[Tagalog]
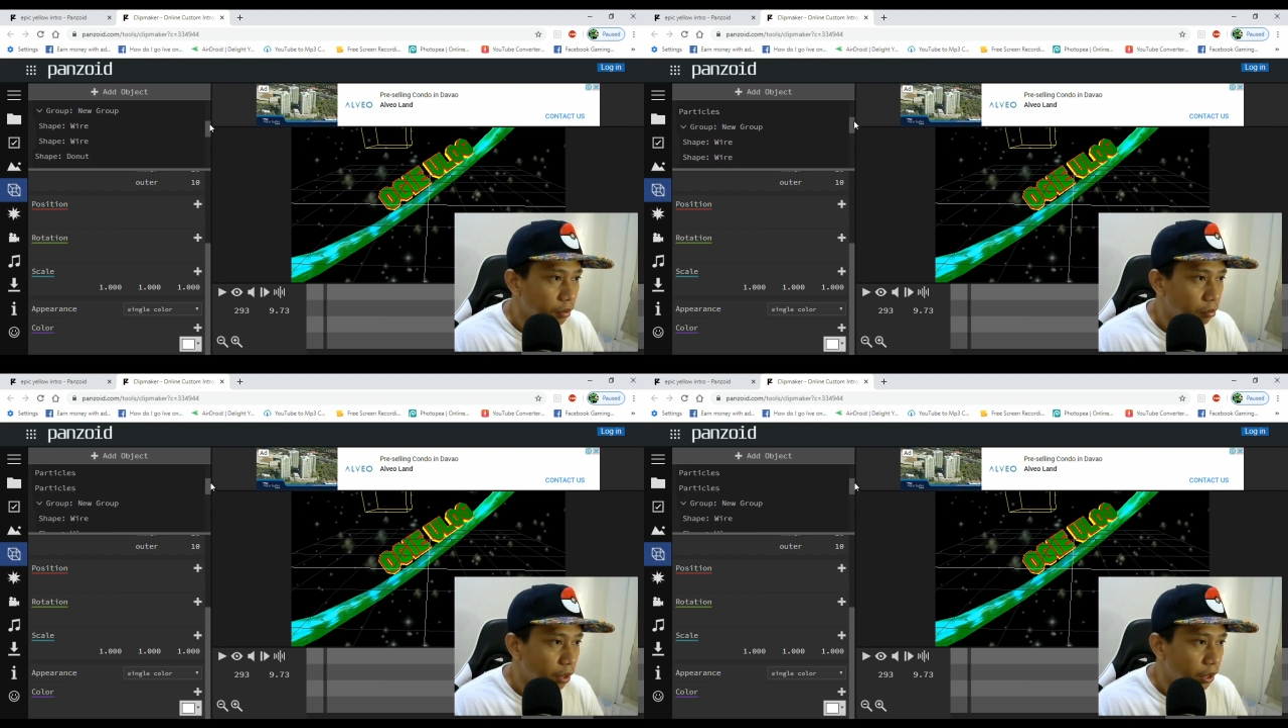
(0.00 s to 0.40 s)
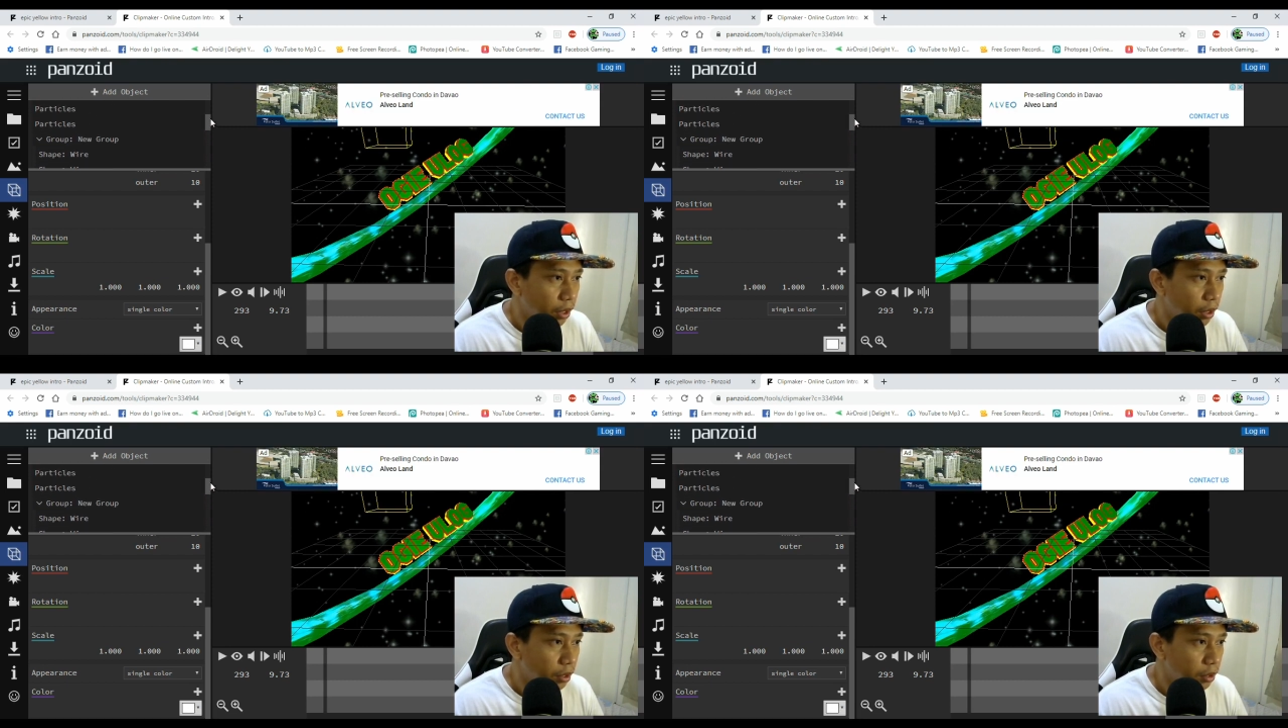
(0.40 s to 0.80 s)

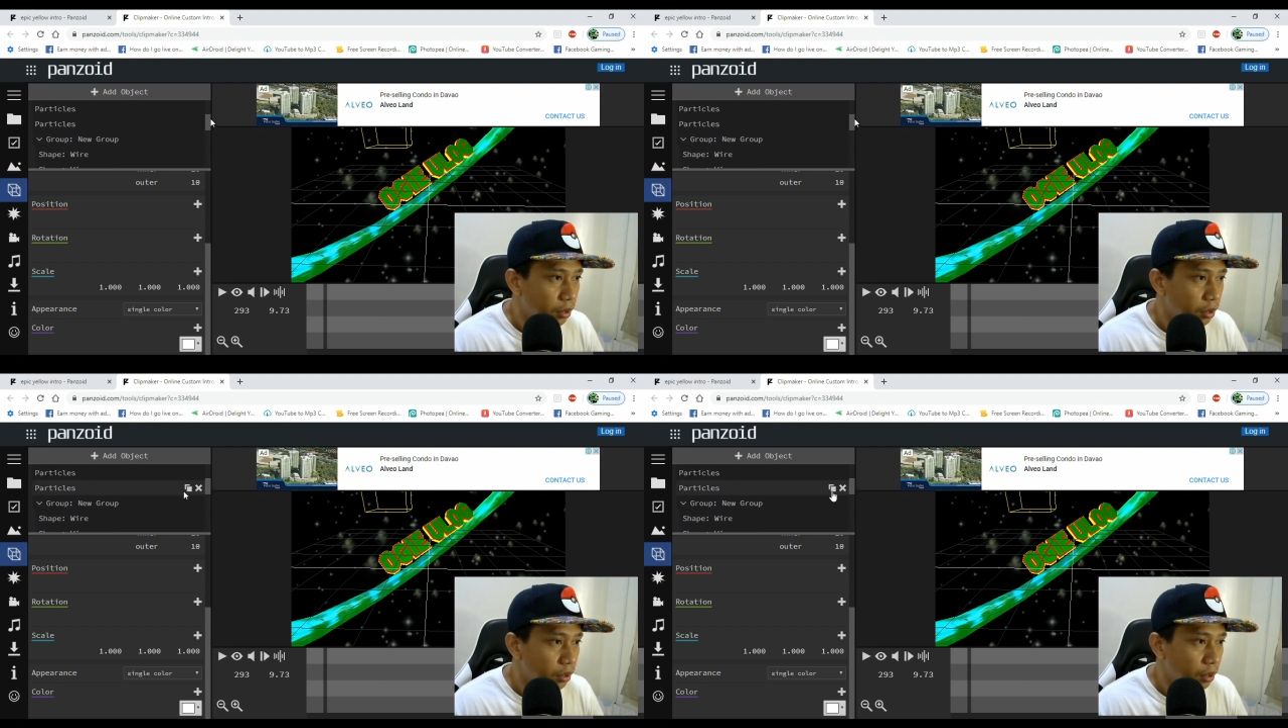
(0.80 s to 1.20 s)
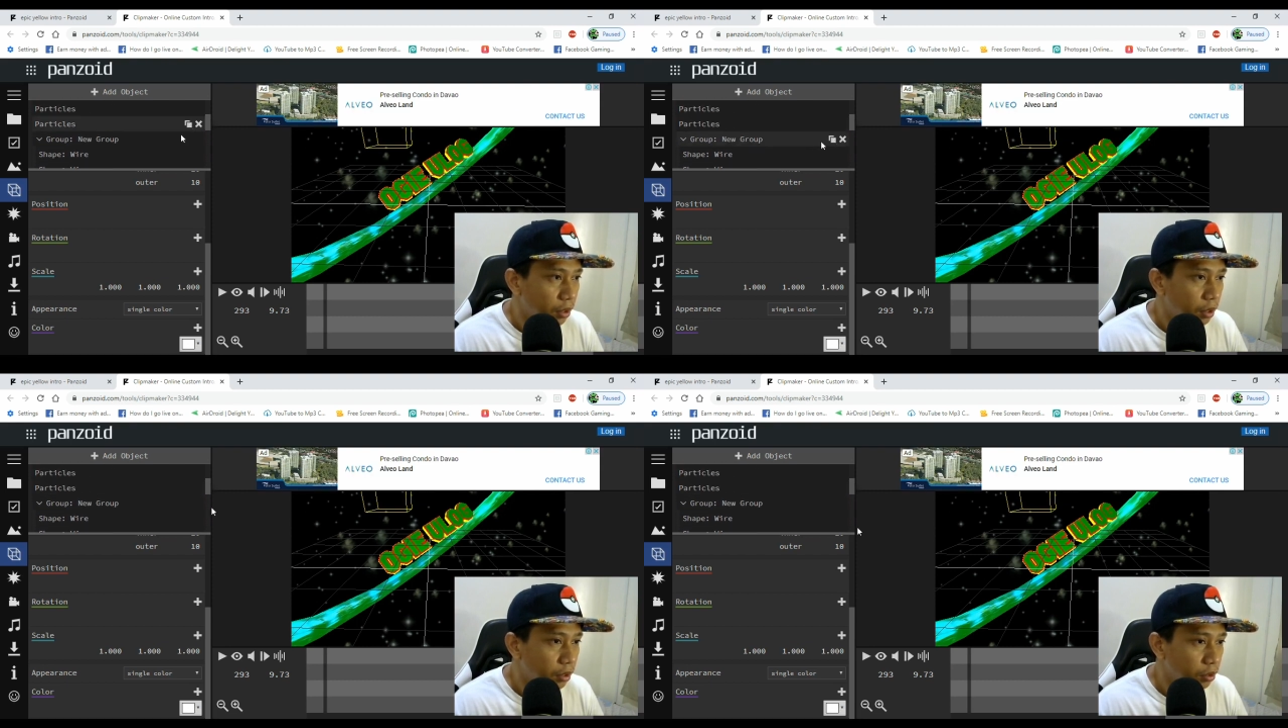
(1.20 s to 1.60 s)
particles
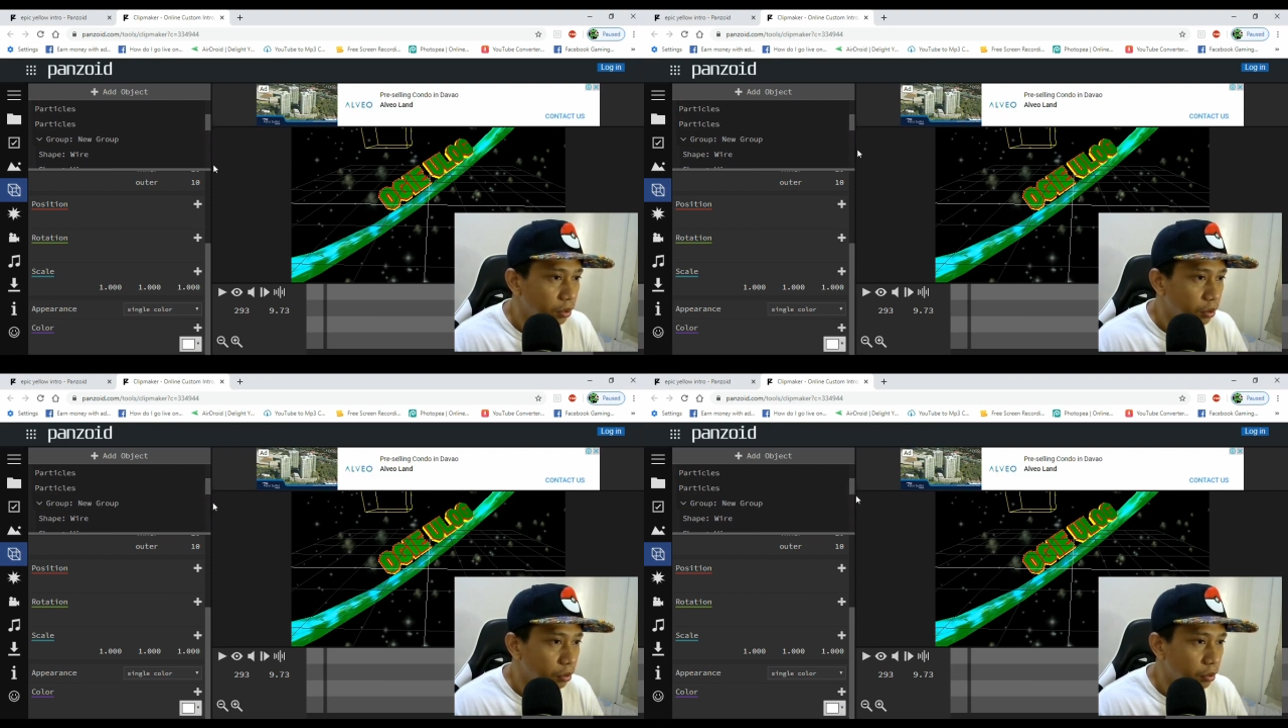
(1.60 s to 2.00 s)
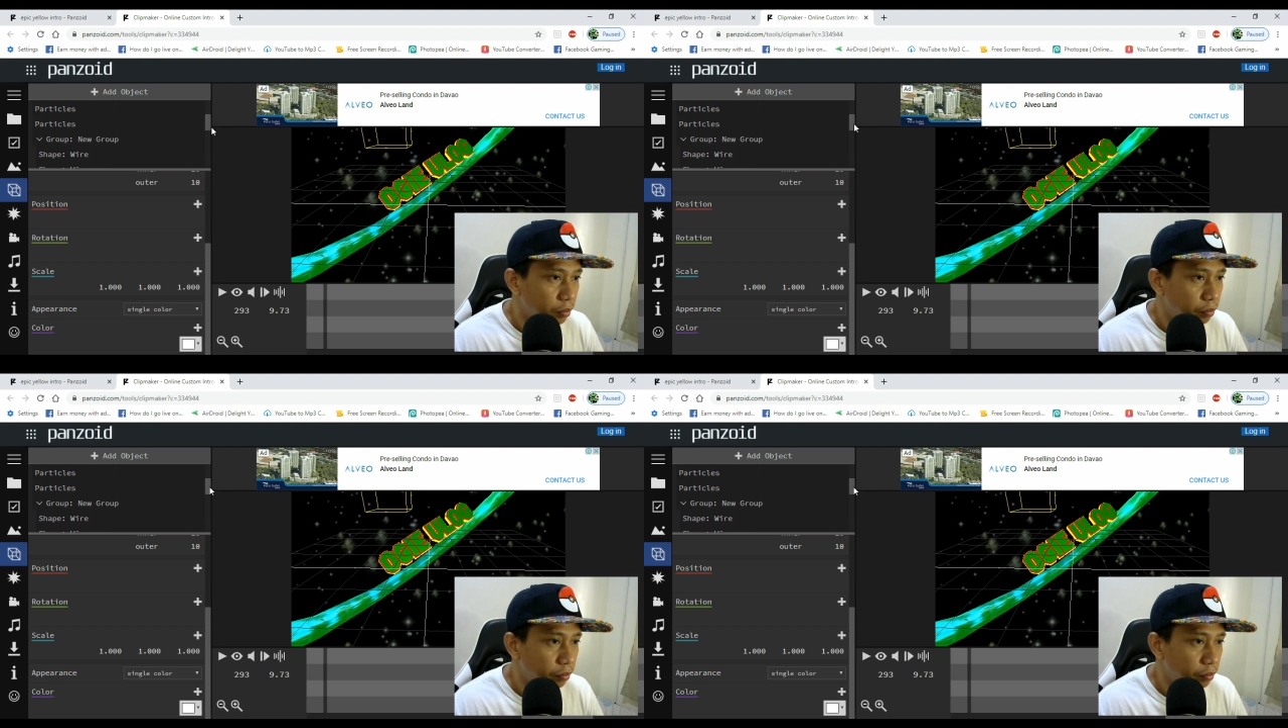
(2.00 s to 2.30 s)
ayan group